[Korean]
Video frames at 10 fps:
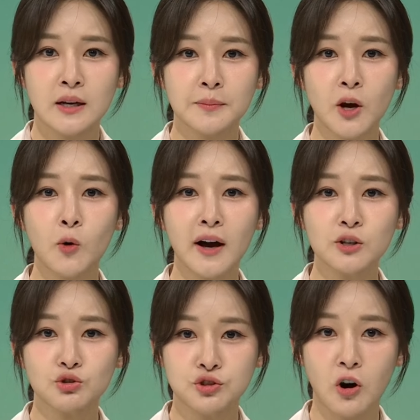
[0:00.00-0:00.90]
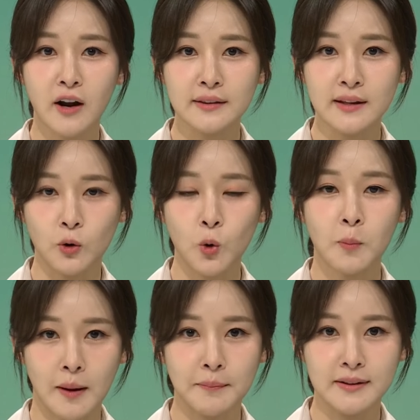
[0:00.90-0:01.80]
평화를 구걸한다고
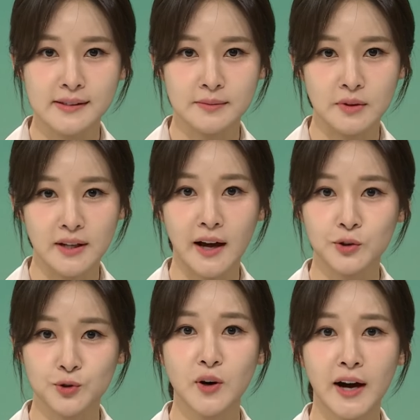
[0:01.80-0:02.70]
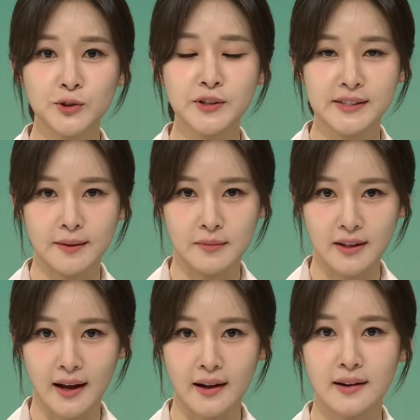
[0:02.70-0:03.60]
맞받았습니다. 유한울
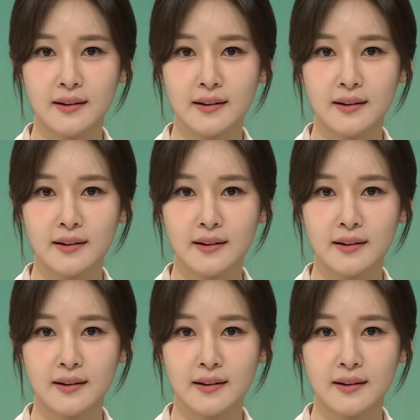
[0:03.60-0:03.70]
기자입니다.